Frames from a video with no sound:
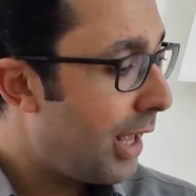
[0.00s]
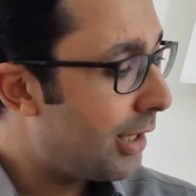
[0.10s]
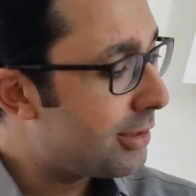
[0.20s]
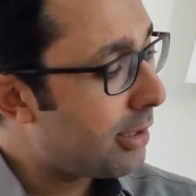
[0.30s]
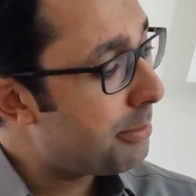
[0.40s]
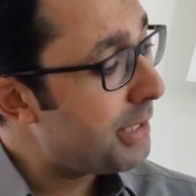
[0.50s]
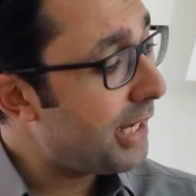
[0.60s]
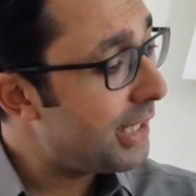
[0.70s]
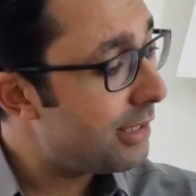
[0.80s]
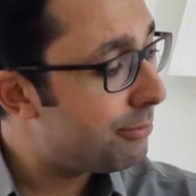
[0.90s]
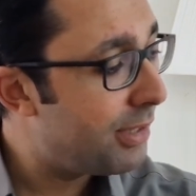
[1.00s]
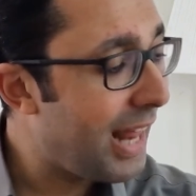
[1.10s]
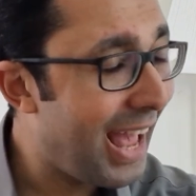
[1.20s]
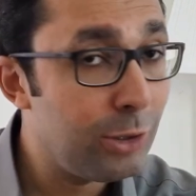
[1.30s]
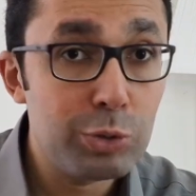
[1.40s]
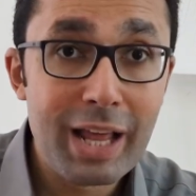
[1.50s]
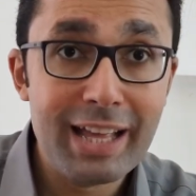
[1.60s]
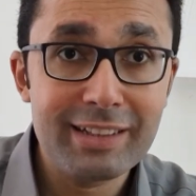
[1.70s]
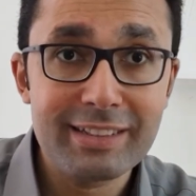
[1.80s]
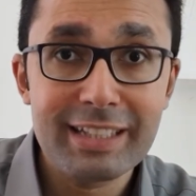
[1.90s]
الطبيعي في
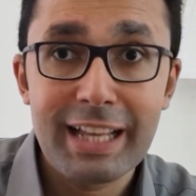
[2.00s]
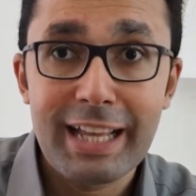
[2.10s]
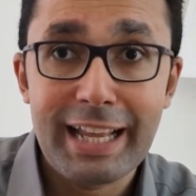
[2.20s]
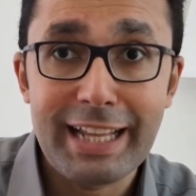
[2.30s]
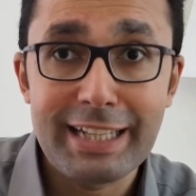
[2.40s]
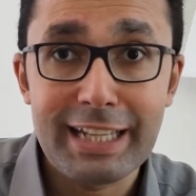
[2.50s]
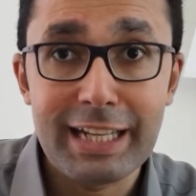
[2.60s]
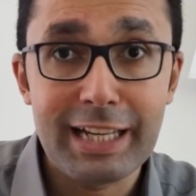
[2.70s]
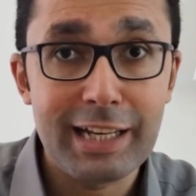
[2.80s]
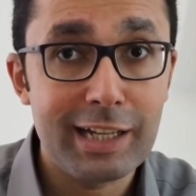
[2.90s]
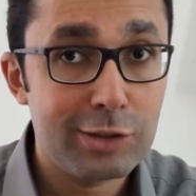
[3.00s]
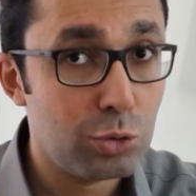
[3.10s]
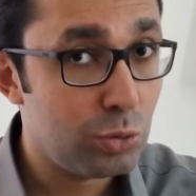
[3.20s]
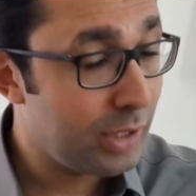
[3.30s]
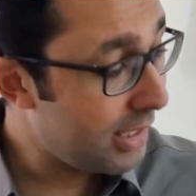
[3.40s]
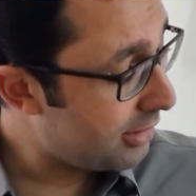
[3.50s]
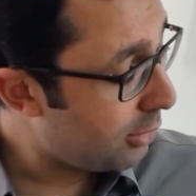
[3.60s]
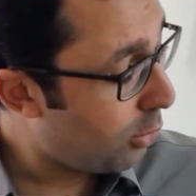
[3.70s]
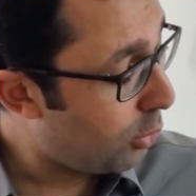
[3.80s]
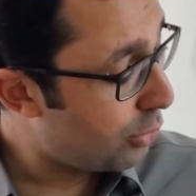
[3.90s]
الايونات ان الالكترونات
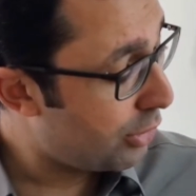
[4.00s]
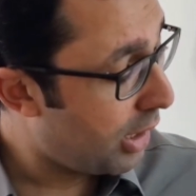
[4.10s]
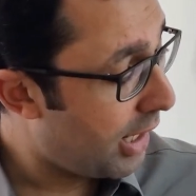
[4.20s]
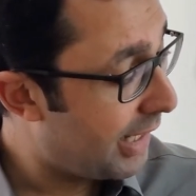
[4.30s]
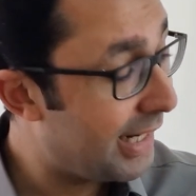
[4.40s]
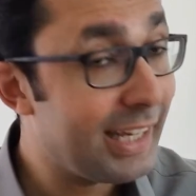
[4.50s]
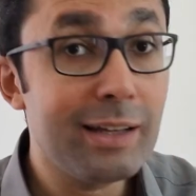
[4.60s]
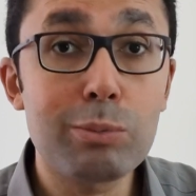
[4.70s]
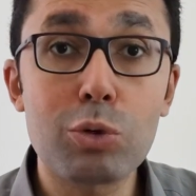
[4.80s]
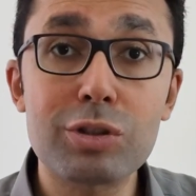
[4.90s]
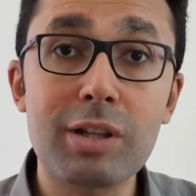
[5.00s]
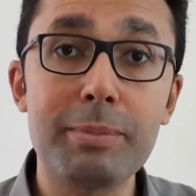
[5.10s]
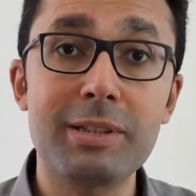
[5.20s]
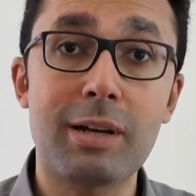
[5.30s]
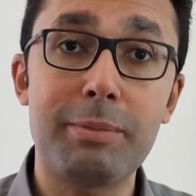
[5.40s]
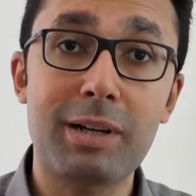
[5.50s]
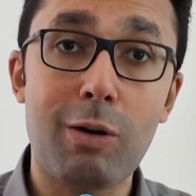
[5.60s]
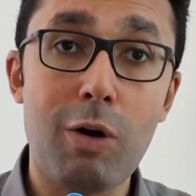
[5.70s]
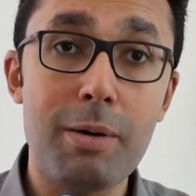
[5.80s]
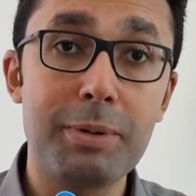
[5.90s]
الحره الغير مرتبطه
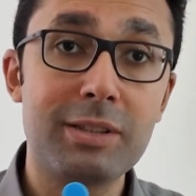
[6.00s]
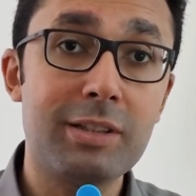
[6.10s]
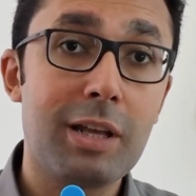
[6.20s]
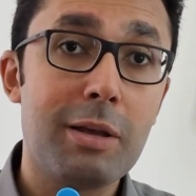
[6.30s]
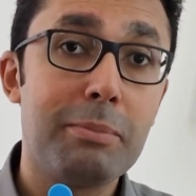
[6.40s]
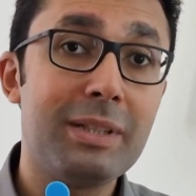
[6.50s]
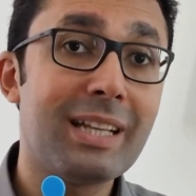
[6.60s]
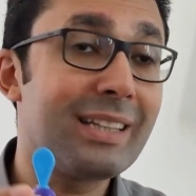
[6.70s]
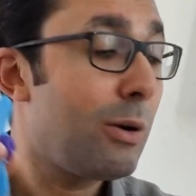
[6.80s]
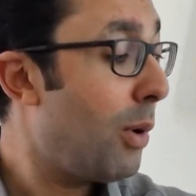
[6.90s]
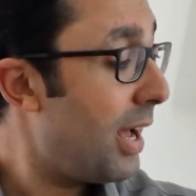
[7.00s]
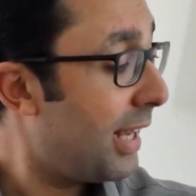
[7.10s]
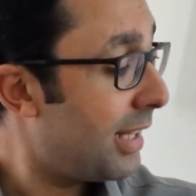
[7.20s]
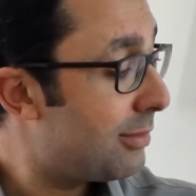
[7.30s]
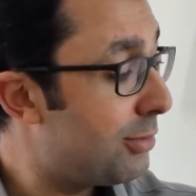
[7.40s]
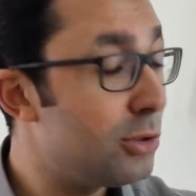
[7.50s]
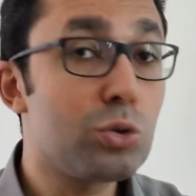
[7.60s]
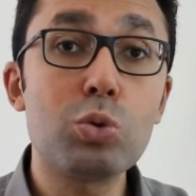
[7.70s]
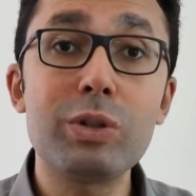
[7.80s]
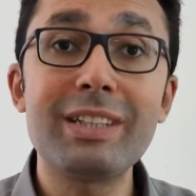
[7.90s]
بروابط بتتواجد في صورة